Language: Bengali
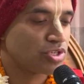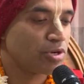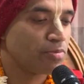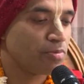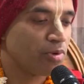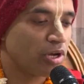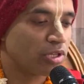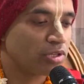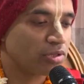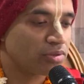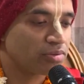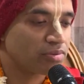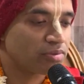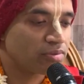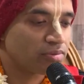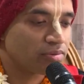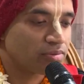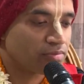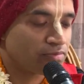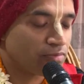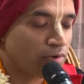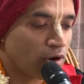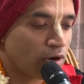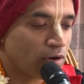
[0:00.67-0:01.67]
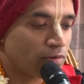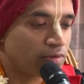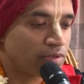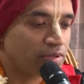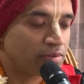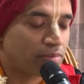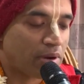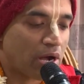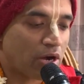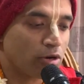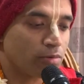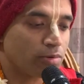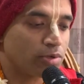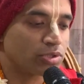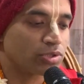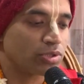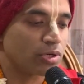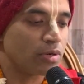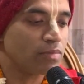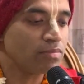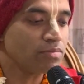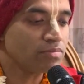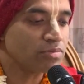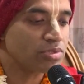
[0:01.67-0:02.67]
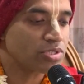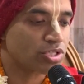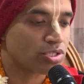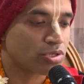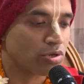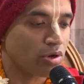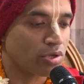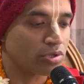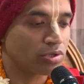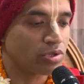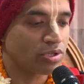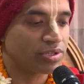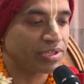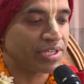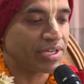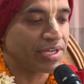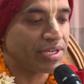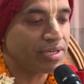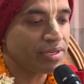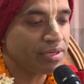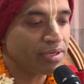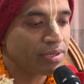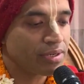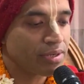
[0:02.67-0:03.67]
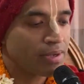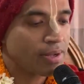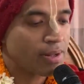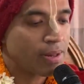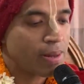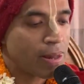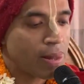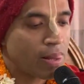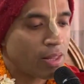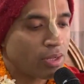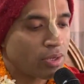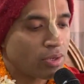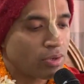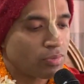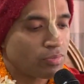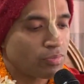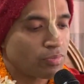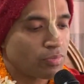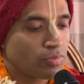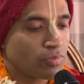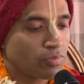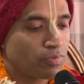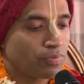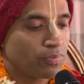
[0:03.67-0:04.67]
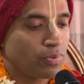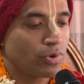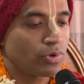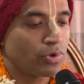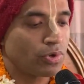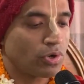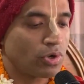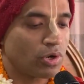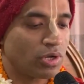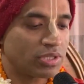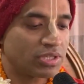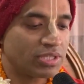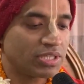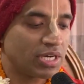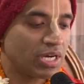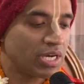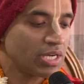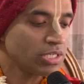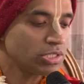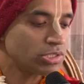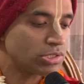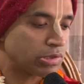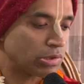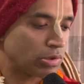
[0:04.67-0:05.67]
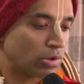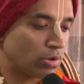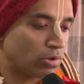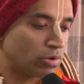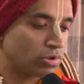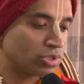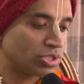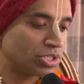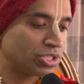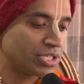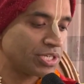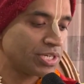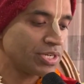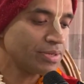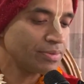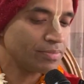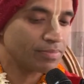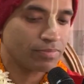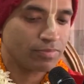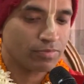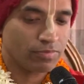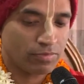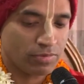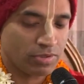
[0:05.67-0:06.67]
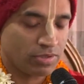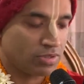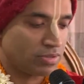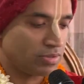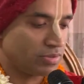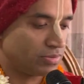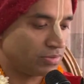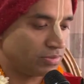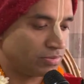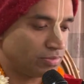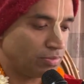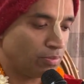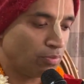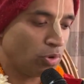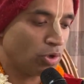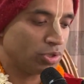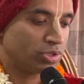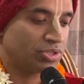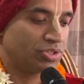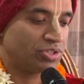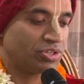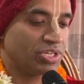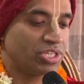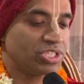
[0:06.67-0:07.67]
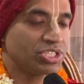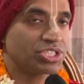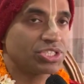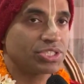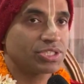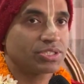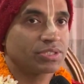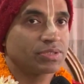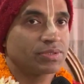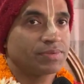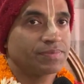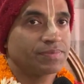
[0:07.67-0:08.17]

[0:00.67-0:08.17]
শ্রীমদ ভাগবত স্কন্দ তিন পনেরো অধ্যায় শ্লোক হচ্ছে বত্রিশ